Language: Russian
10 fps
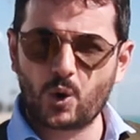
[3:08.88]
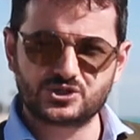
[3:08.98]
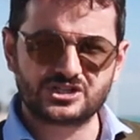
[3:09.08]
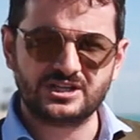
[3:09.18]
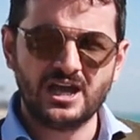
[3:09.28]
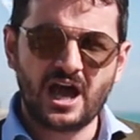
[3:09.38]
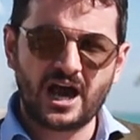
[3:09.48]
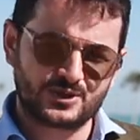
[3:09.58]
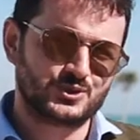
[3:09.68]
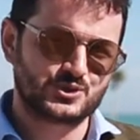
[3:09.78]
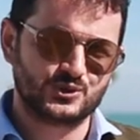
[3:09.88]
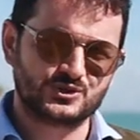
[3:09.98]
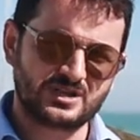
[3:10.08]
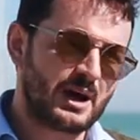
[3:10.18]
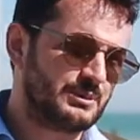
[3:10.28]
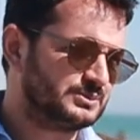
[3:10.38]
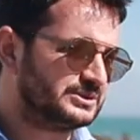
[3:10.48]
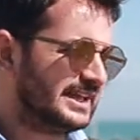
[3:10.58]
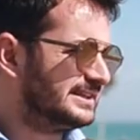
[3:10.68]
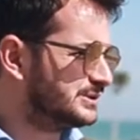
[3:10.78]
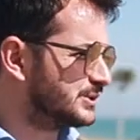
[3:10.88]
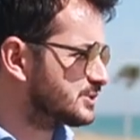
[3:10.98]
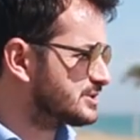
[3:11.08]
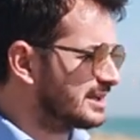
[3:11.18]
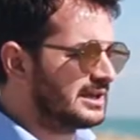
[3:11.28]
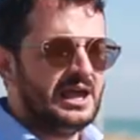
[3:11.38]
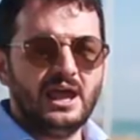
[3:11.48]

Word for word: очень хорошо. В самом деле, друзья,